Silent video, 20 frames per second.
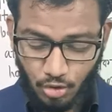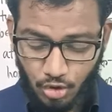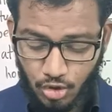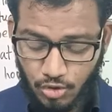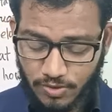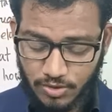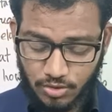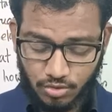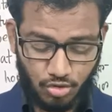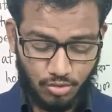
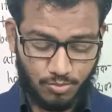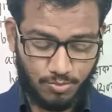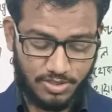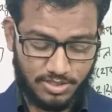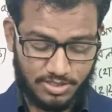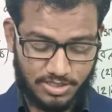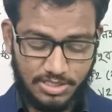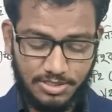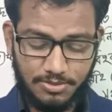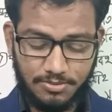অনুবাদ করবো
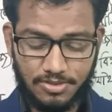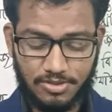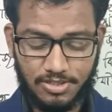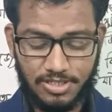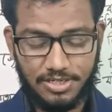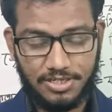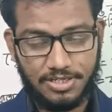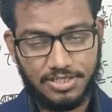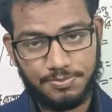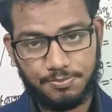আর কি
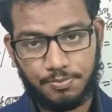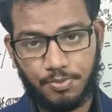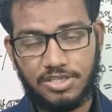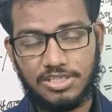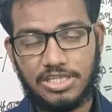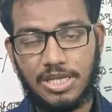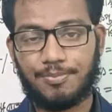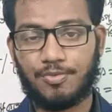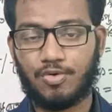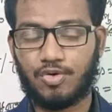ইংলিশ পড়ে
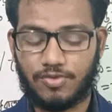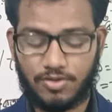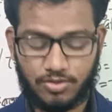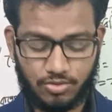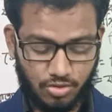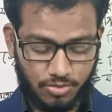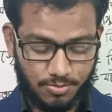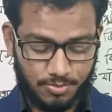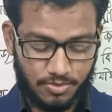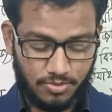তারপর অনুবাদ
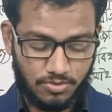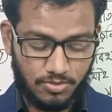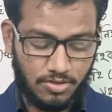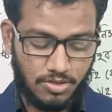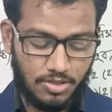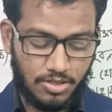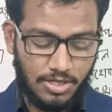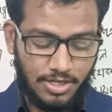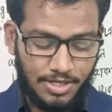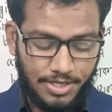করব
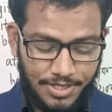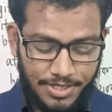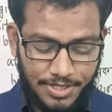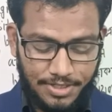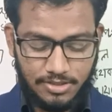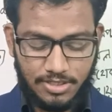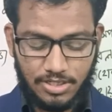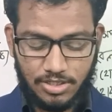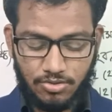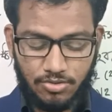
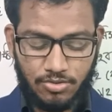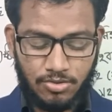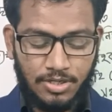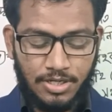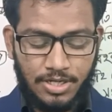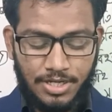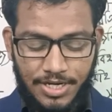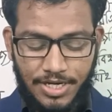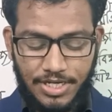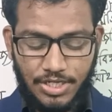দেখো
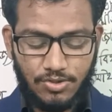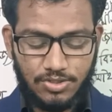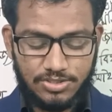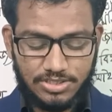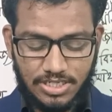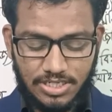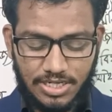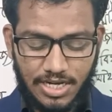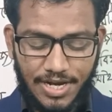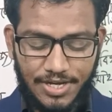ইট ওয়াজ
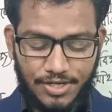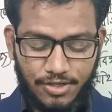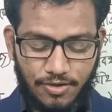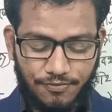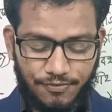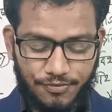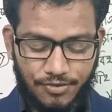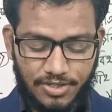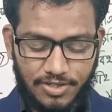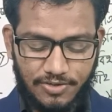দ্য নাইট অফ
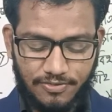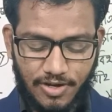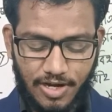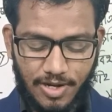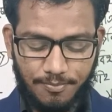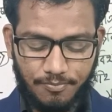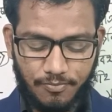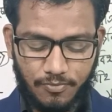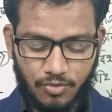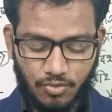টোয়েন্টি
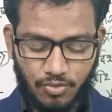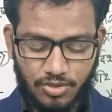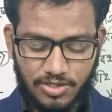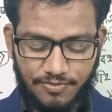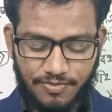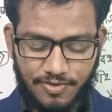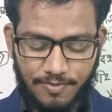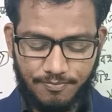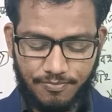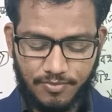ফাইভ টোয়েন্টি
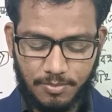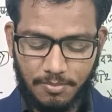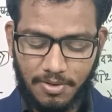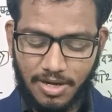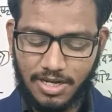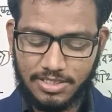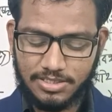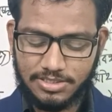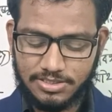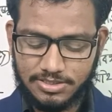ফিফথ
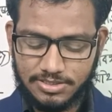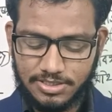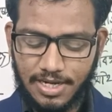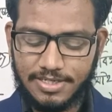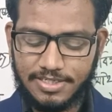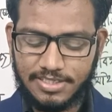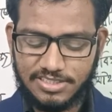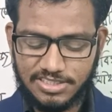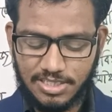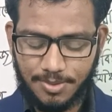মার্চ
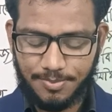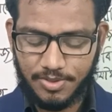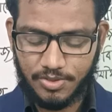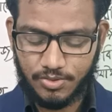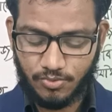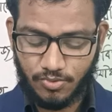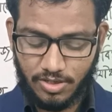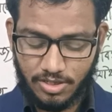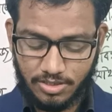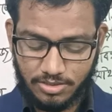নাইনটিন
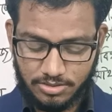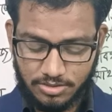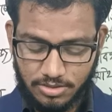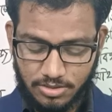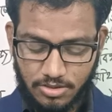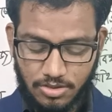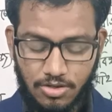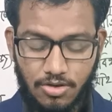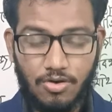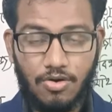সেভেন্টি ওয়ান
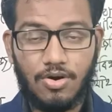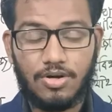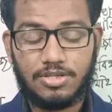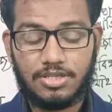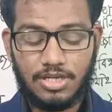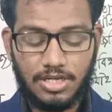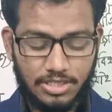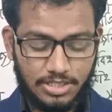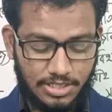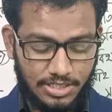
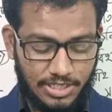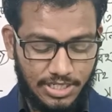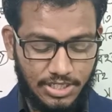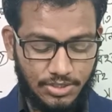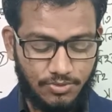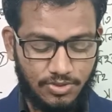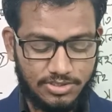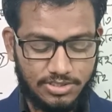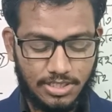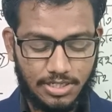অর্থাৎ ইট
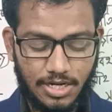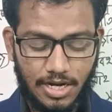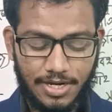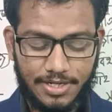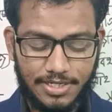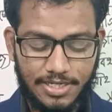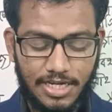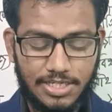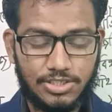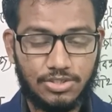ওয়াজ দ্য
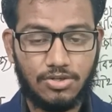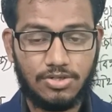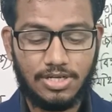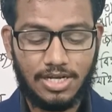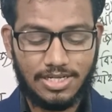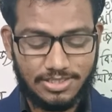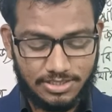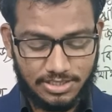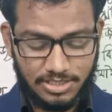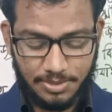নাইট ইহা ছিল
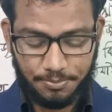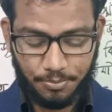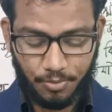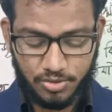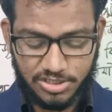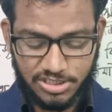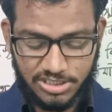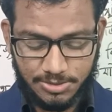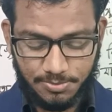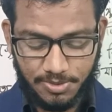রাত্রি
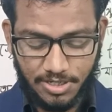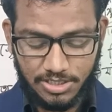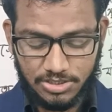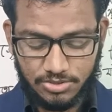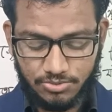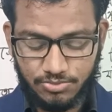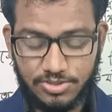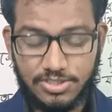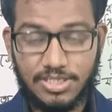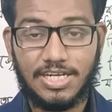পঁচিশে মার্চ
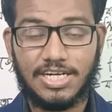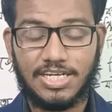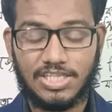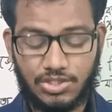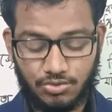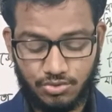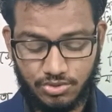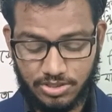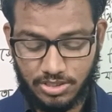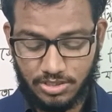উনিশশো
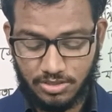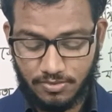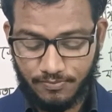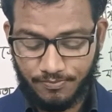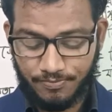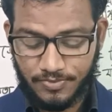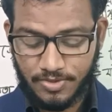একাত্তর সাল